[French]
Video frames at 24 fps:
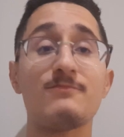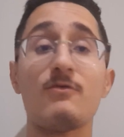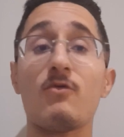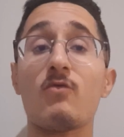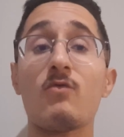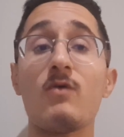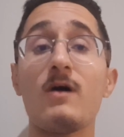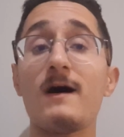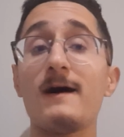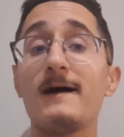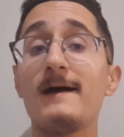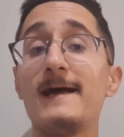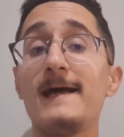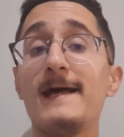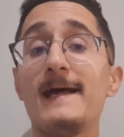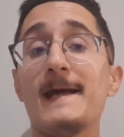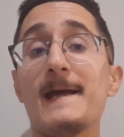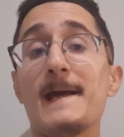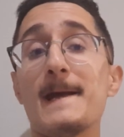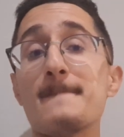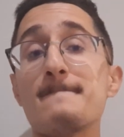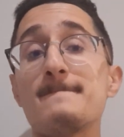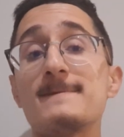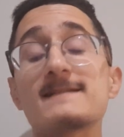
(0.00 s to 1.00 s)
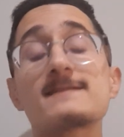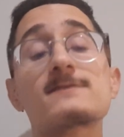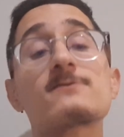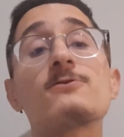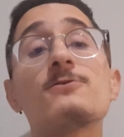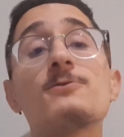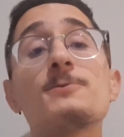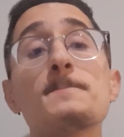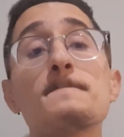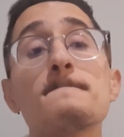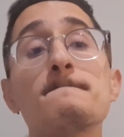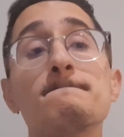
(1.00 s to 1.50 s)
Pourquoi Parce
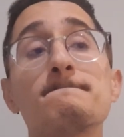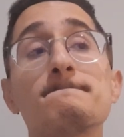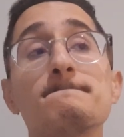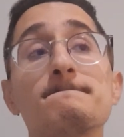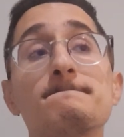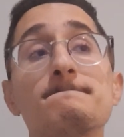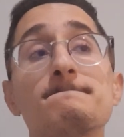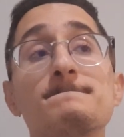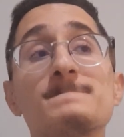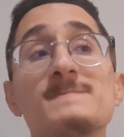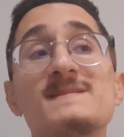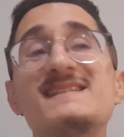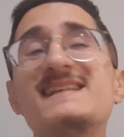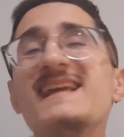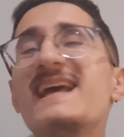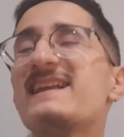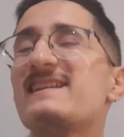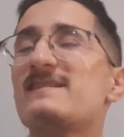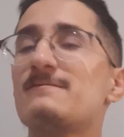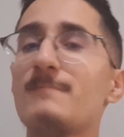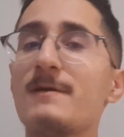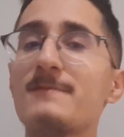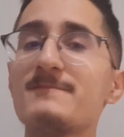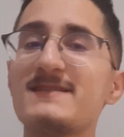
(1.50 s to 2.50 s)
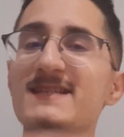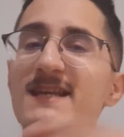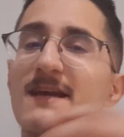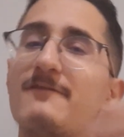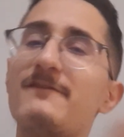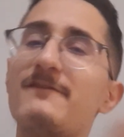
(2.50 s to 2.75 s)
que hum, certes, même s'il y